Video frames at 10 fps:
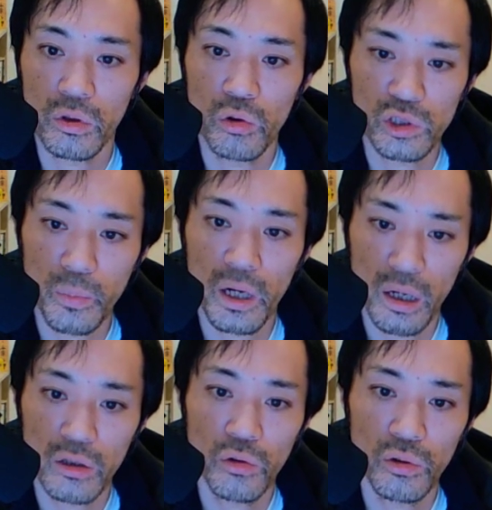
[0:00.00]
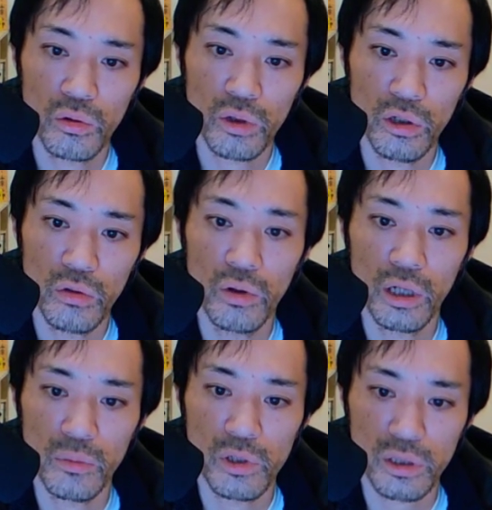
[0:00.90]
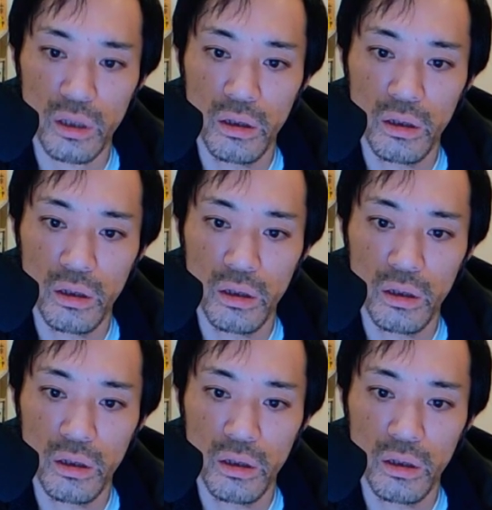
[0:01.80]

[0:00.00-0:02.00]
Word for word: コスパが良いことがよく分かりました